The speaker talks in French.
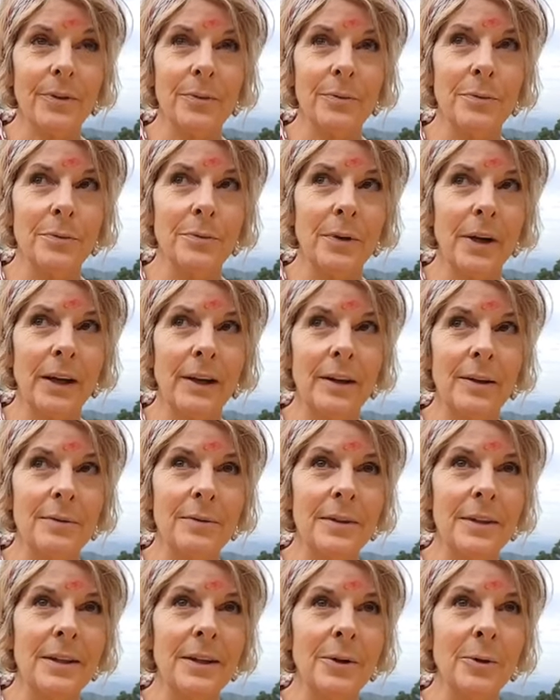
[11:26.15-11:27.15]
Vous verrez les
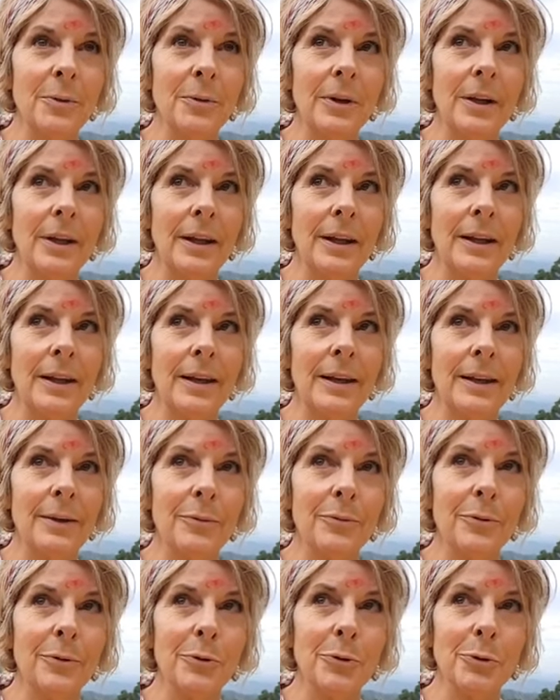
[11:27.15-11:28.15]
vidéos et, les
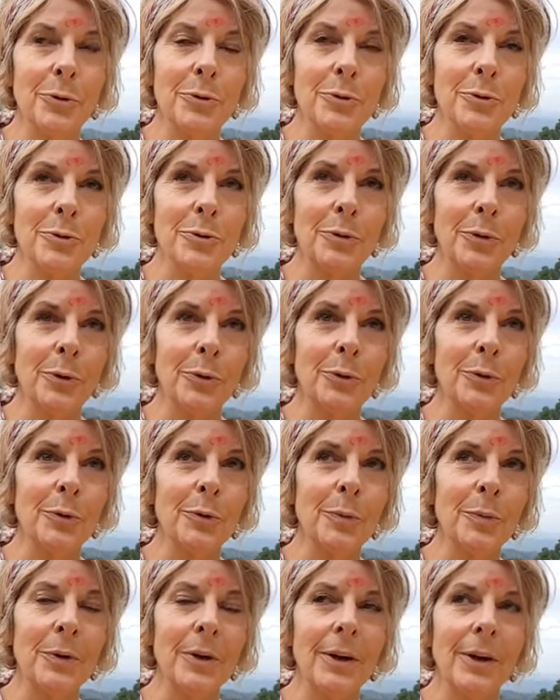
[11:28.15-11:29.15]
photos sur le
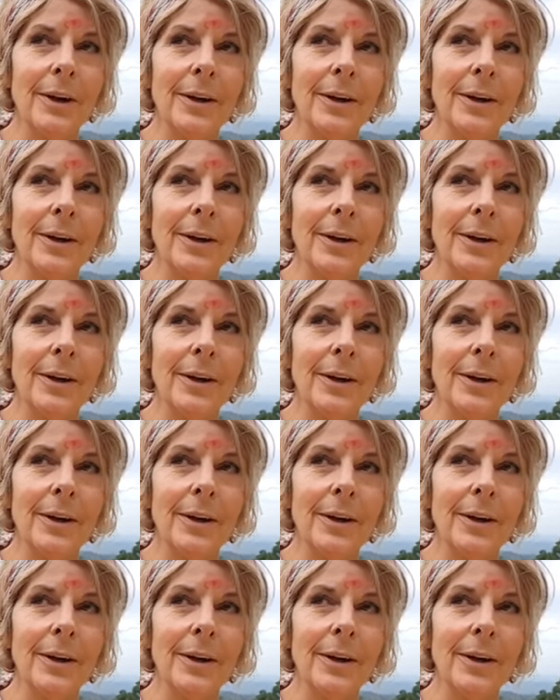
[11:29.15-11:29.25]
groupe.